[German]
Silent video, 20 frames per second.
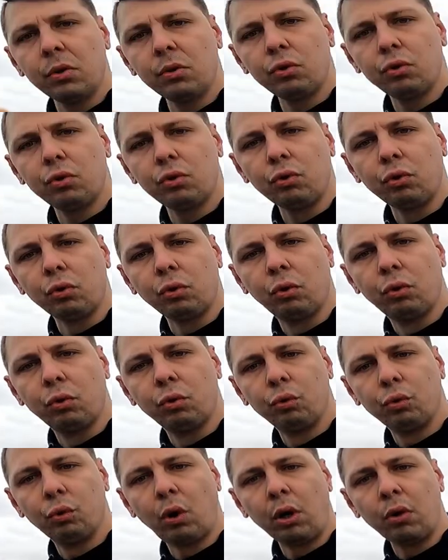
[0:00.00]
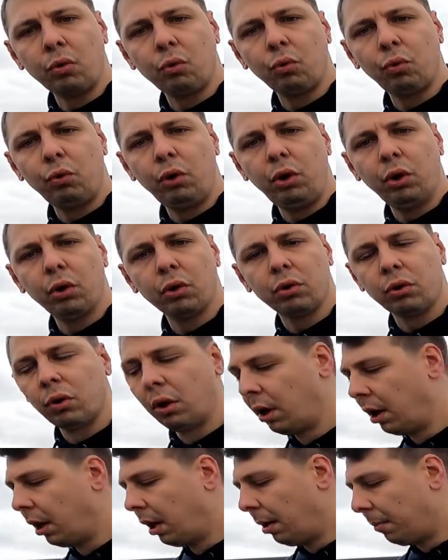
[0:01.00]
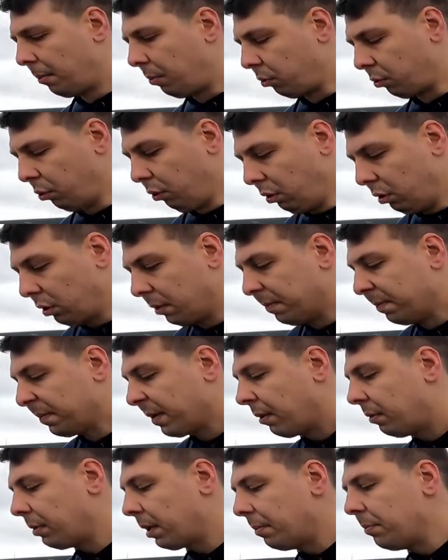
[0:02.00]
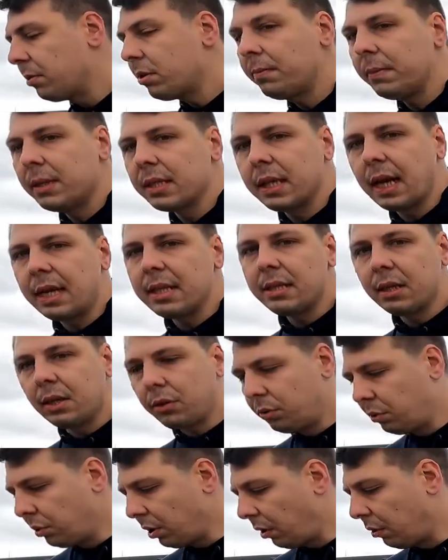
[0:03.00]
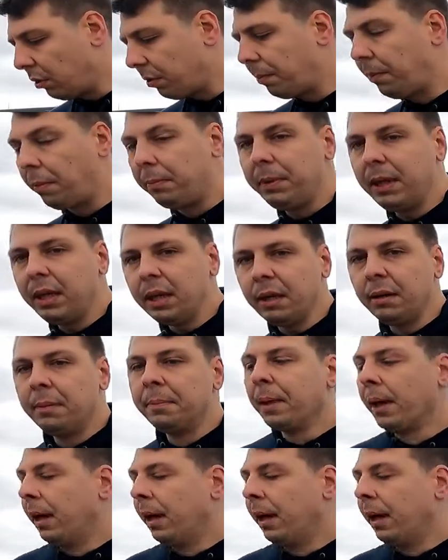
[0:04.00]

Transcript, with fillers: das ist ein ganz solides Produkt. Und dann müssen wir das Ganze natürlich auch noch probieren.